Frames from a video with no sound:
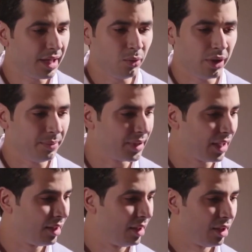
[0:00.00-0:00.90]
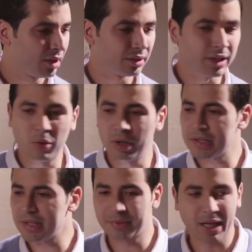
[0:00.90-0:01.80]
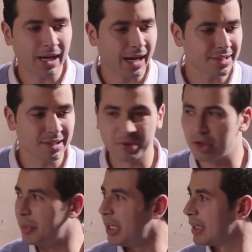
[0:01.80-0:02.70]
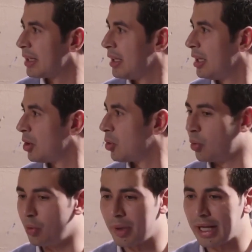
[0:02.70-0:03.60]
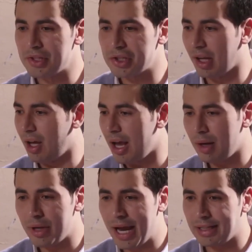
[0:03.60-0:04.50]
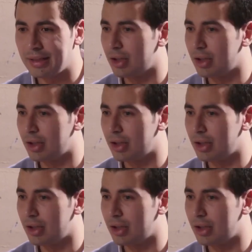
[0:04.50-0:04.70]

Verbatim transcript: ازاي وامتى ده هو لسه مطلق عزه من يومين وما كانش طلاق قوي